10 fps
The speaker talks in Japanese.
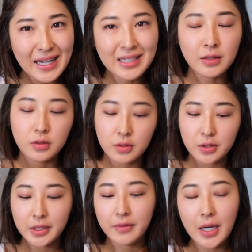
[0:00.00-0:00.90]
い
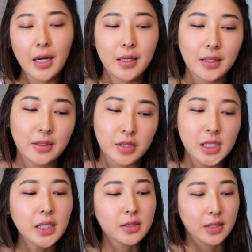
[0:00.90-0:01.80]
それでは、えっと、
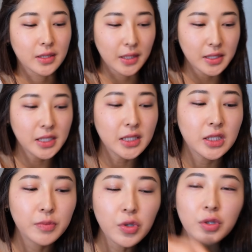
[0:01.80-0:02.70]
チークですね
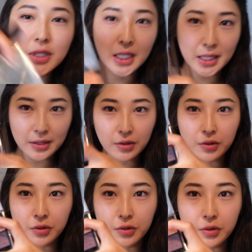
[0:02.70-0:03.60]
チークもさっき
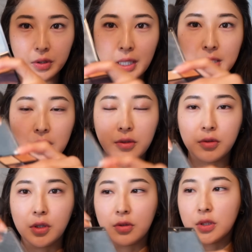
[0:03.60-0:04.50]
のこのアイシャドウ
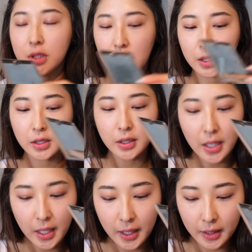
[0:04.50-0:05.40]
の色を使っ
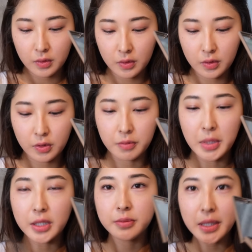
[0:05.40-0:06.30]
てこういう
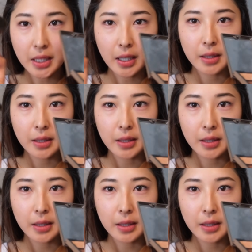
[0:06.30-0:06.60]
丸めな